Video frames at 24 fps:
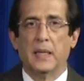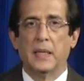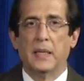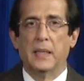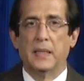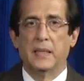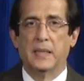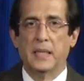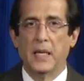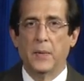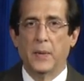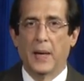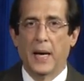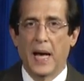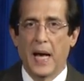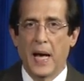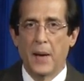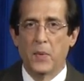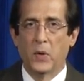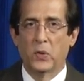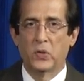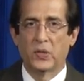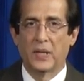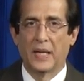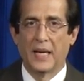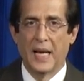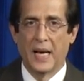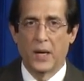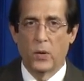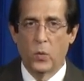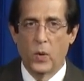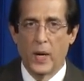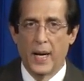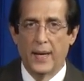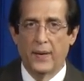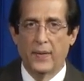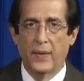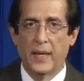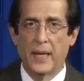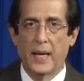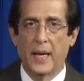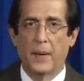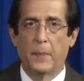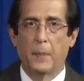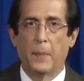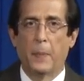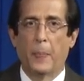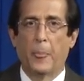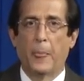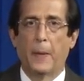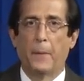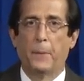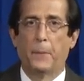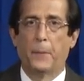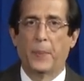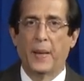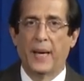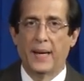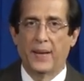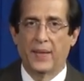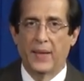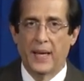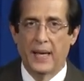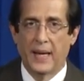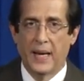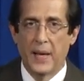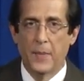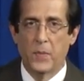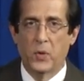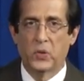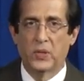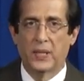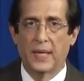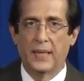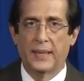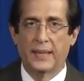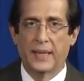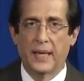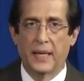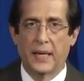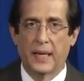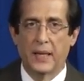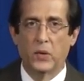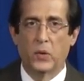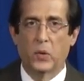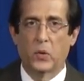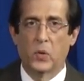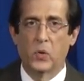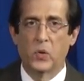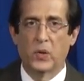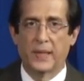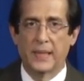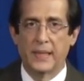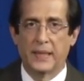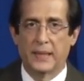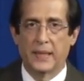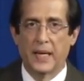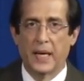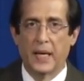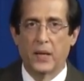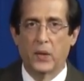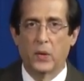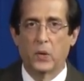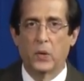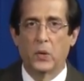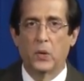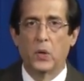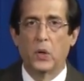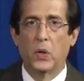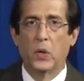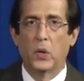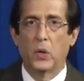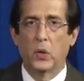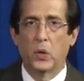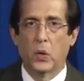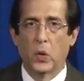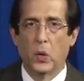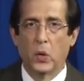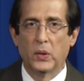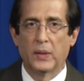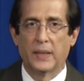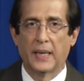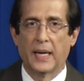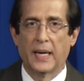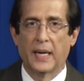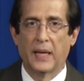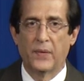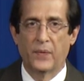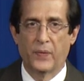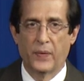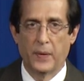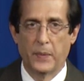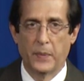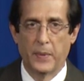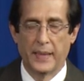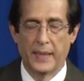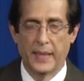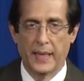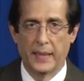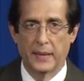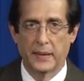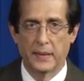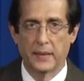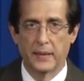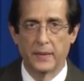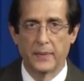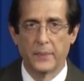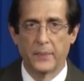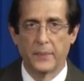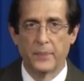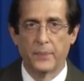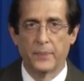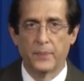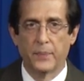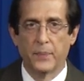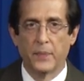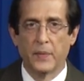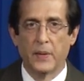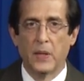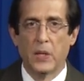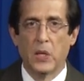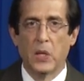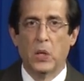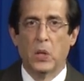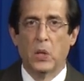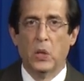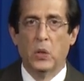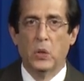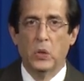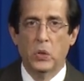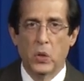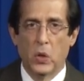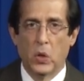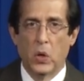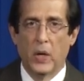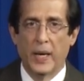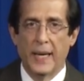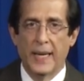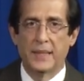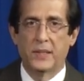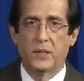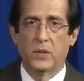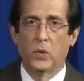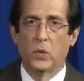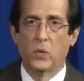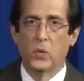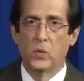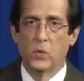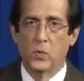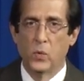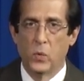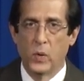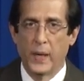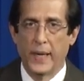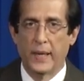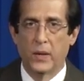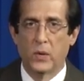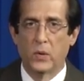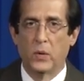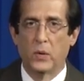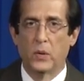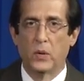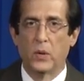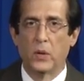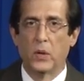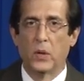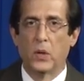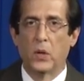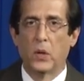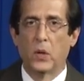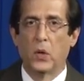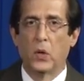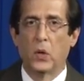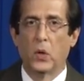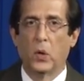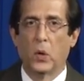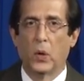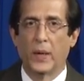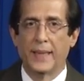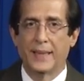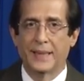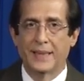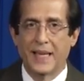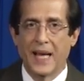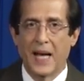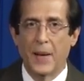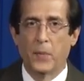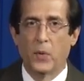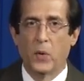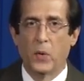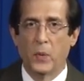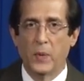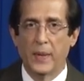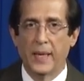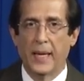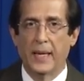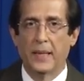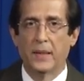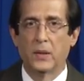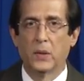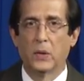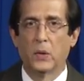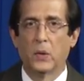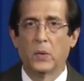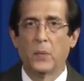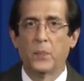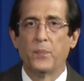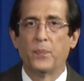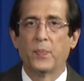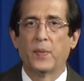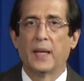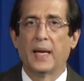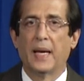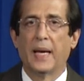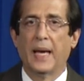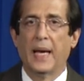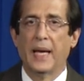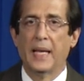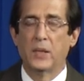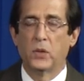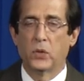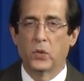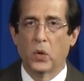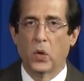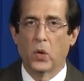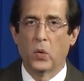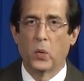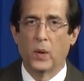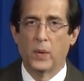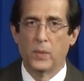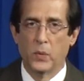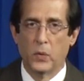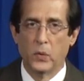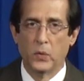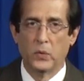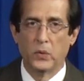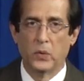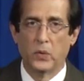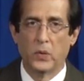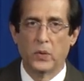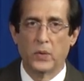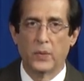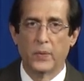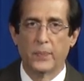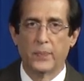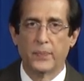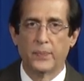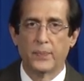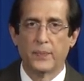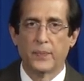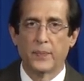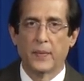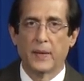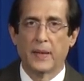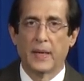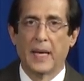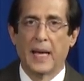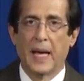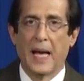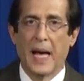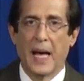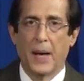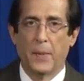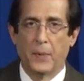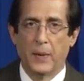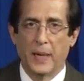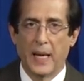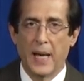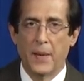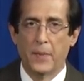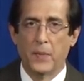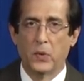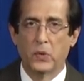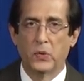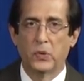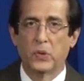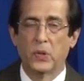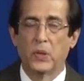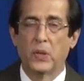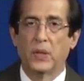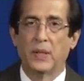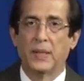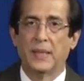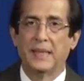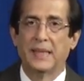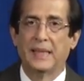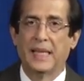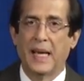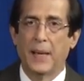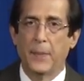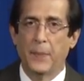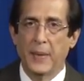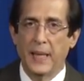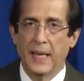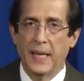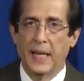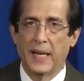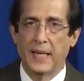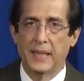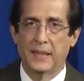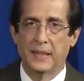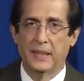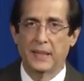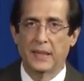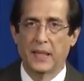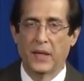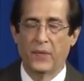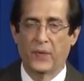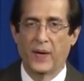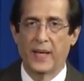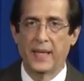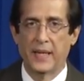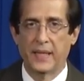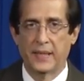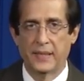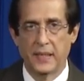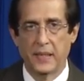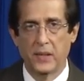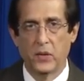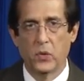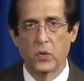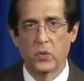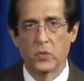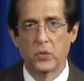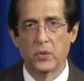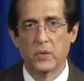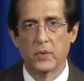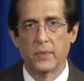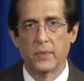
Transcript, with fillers: Si bajamos la guardia, perderemos el terreno conquistado contra la enfermedad. No es un juego, lo estamos viendo en todo el mundo. Hablamos de miles de fallecidos.